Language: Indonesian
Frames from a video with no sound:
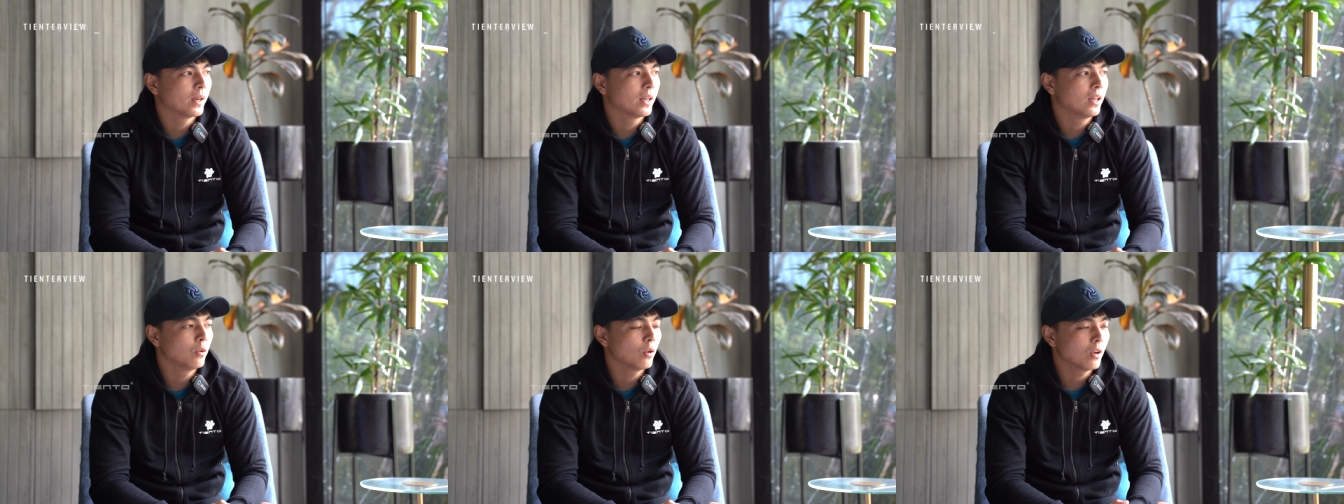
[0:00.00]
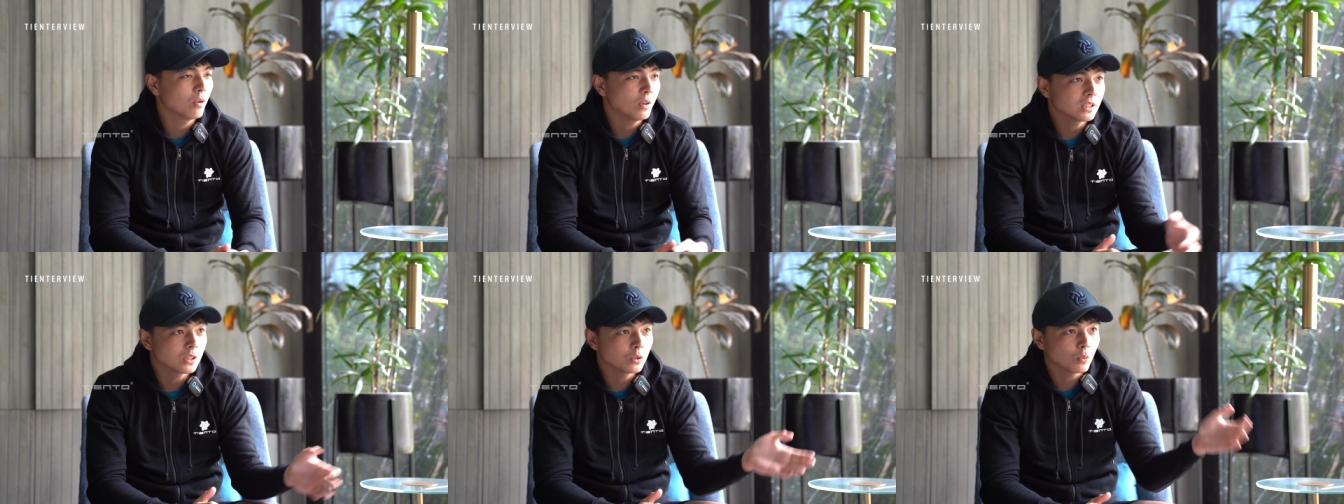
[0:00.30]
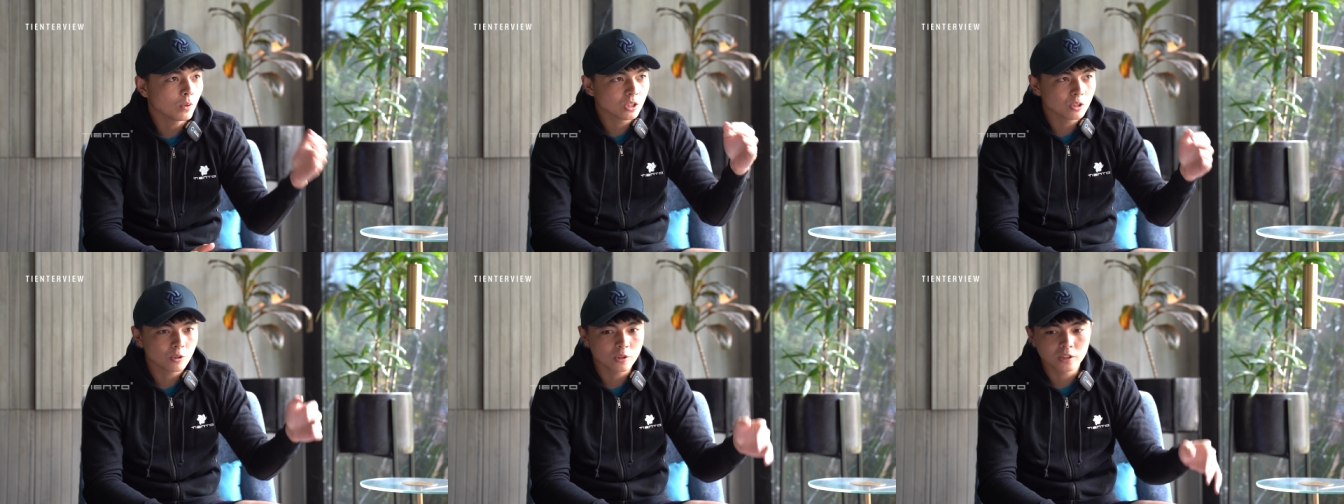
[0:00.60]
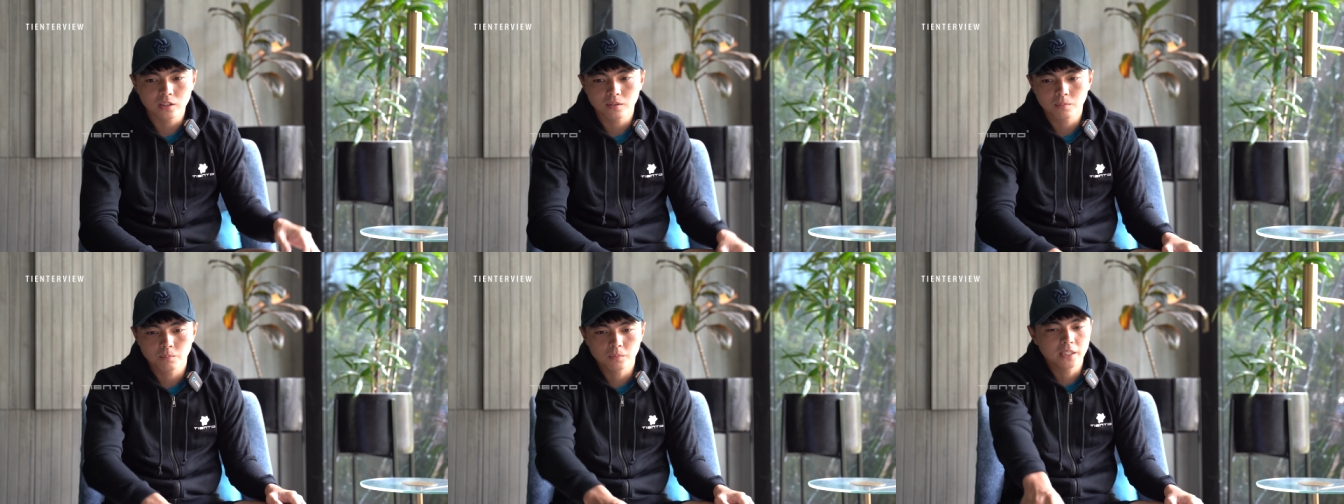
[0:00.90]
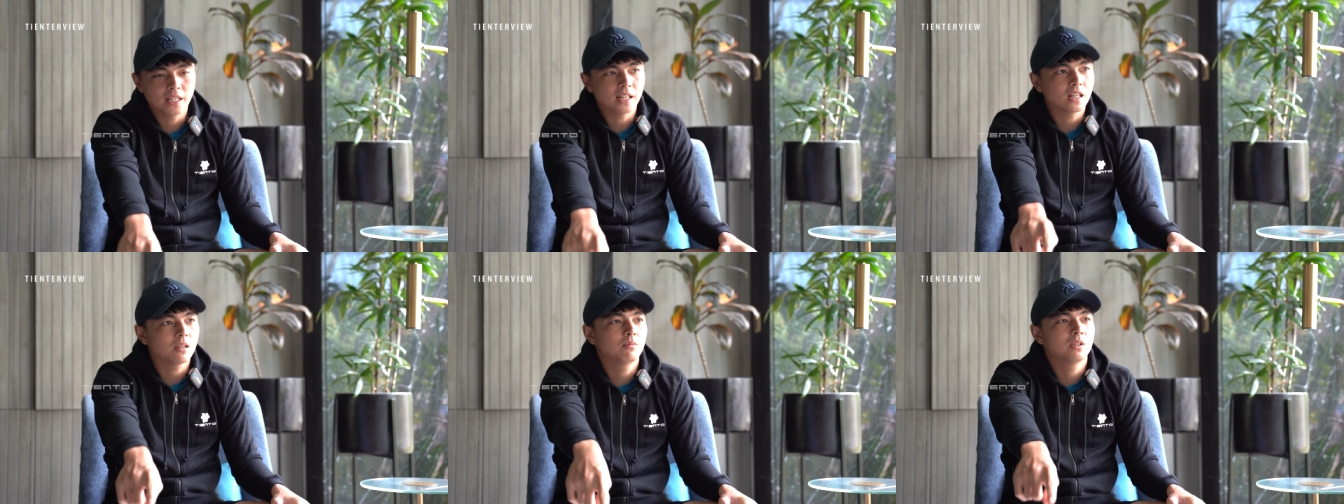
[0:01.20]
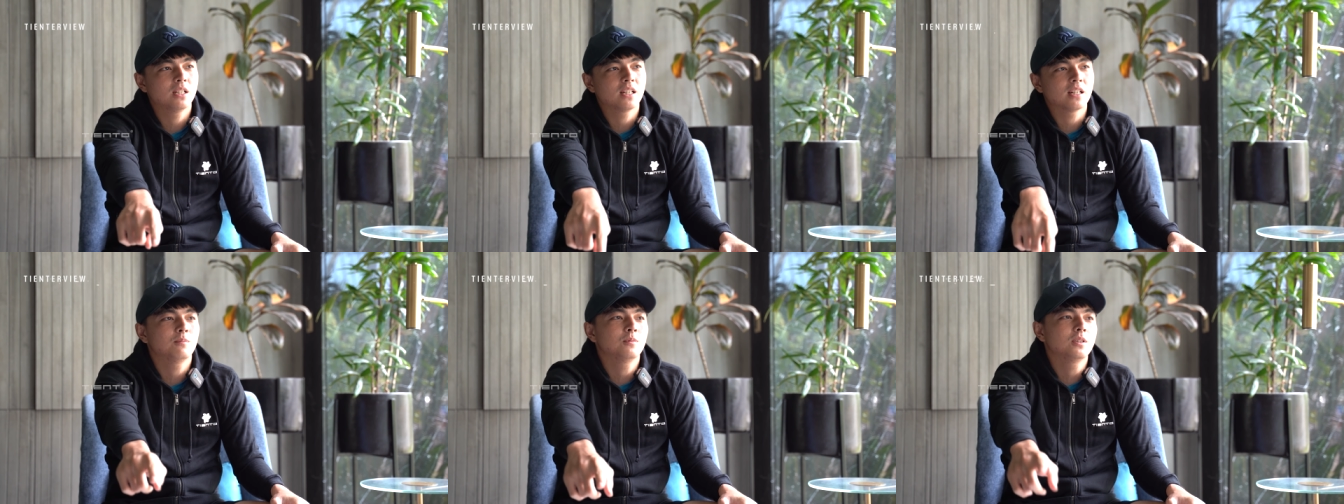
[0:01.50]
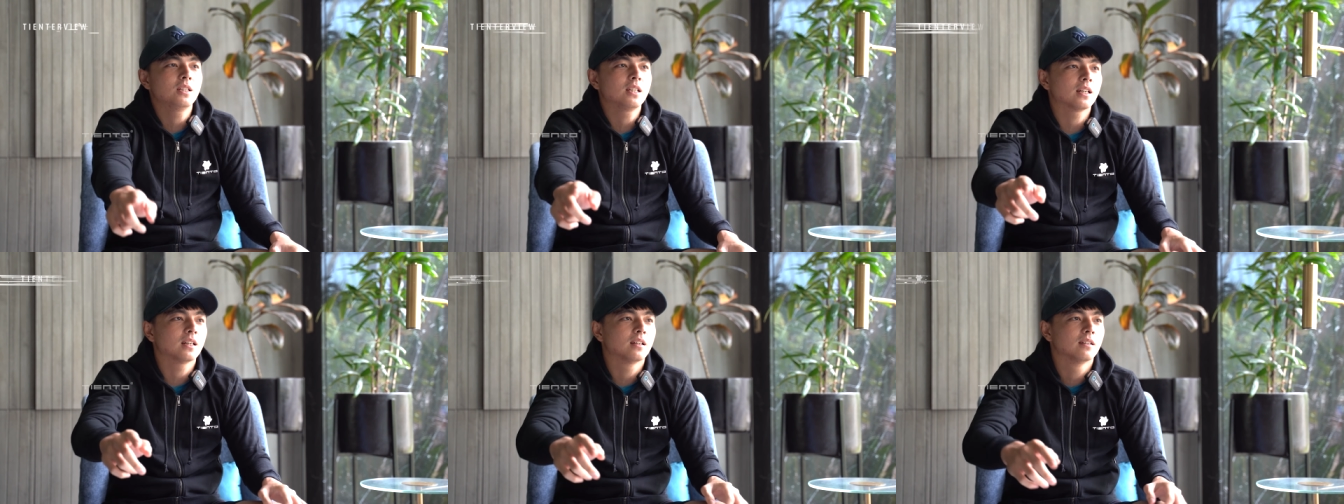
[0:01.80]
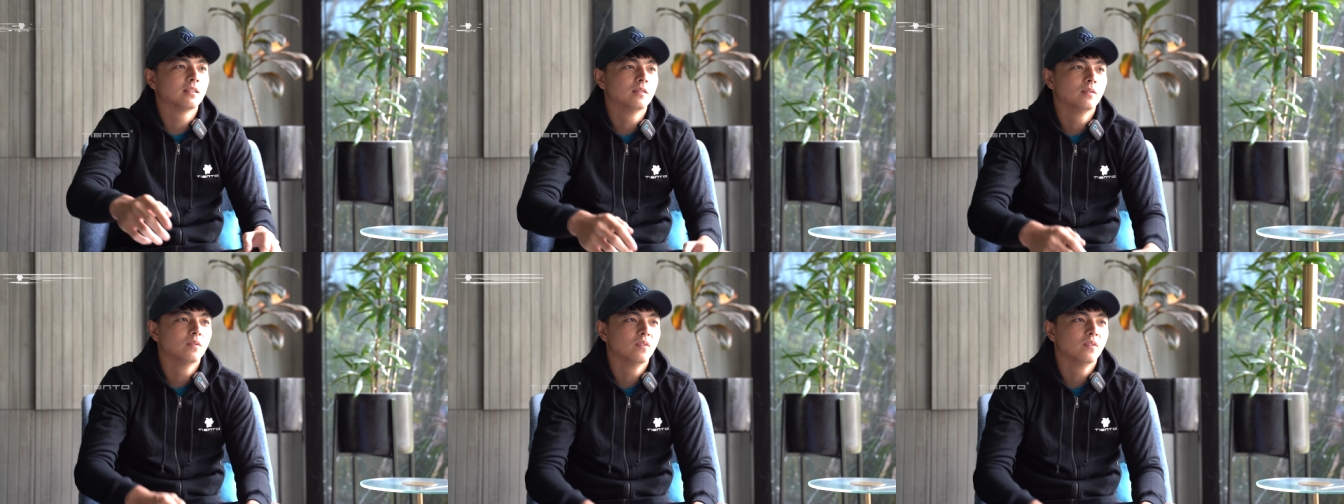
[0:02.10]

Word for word: panggil, "Wah, wasit, wasit, wasit, berdarah, berdarah, berdarah."